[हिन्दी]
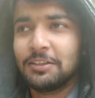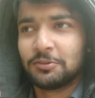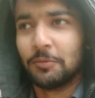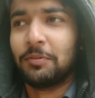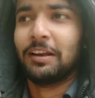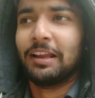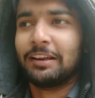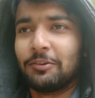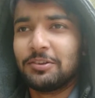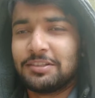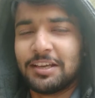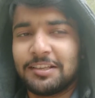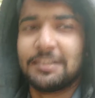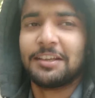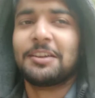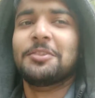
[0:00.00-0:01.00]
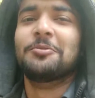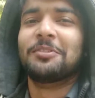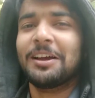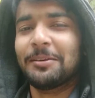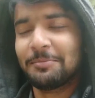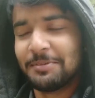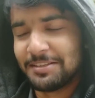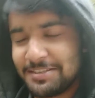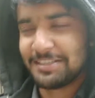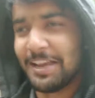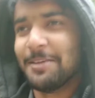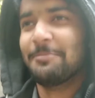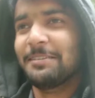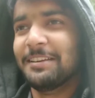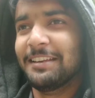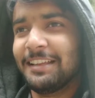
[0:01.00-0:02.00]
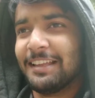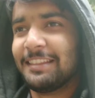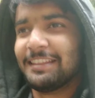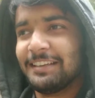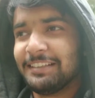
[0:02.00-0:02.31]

तो फिलहाल वही चाचा की दुकान पे चाय पीने जाते